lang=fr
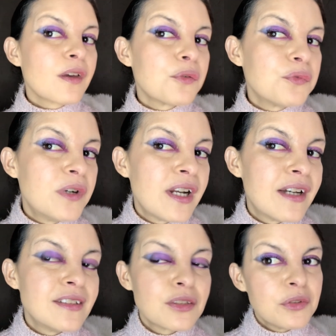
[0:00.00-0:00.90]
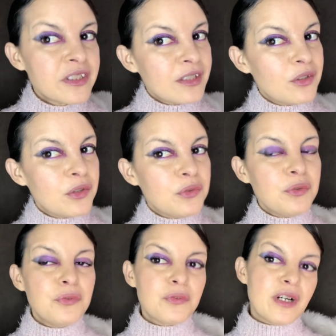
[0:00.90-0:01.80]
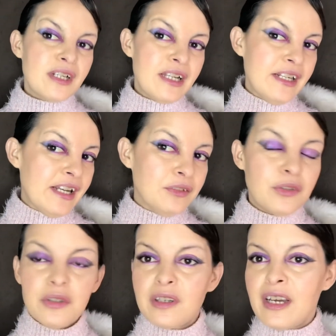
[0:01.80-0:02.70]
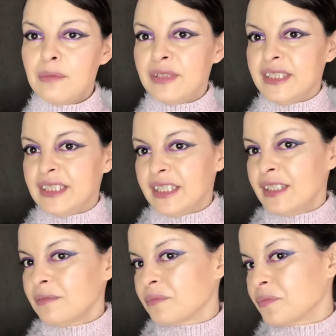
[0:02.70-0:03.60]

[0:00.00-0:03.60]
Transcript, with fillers: Voilà ce que ça donne une fois l'highlighter appliqué.